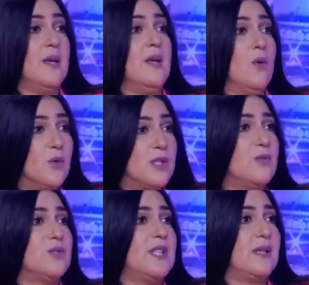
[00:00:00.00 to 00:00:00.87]

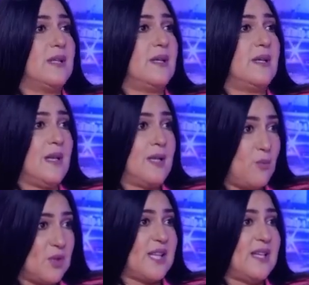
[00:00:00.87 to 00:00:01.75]
ونيفو ديال لا
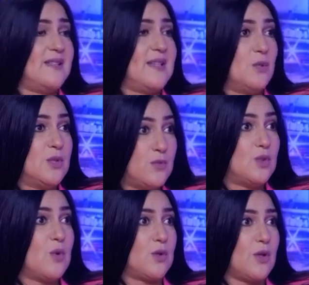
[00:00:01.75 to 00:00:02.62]
بواترين ديالي ونيفو
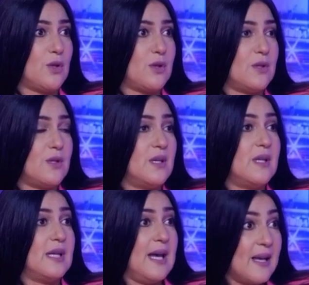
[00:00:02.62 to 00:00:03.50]
دو مون كوغ
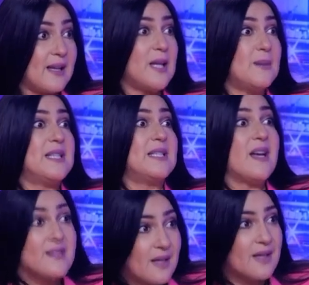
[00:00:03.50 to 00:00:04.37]
على القلب ديالي
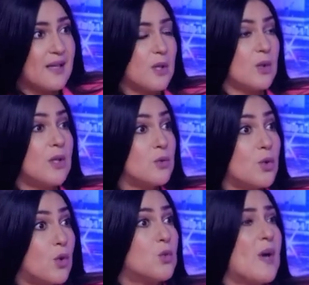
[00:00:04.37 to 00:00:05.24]
طحت هكا على
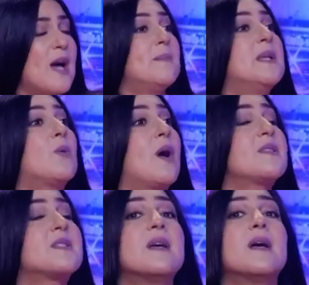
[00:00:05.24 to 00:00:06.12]
التخوطواغ ملي
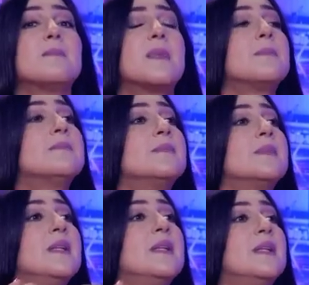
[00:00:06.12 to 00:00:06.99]
وقفت
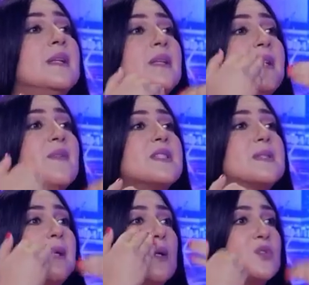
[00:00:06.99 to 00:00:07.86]

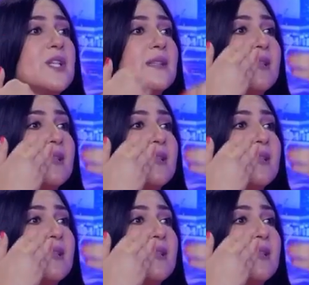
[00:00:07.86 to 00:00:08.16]
النفس ما كنتش كنقدر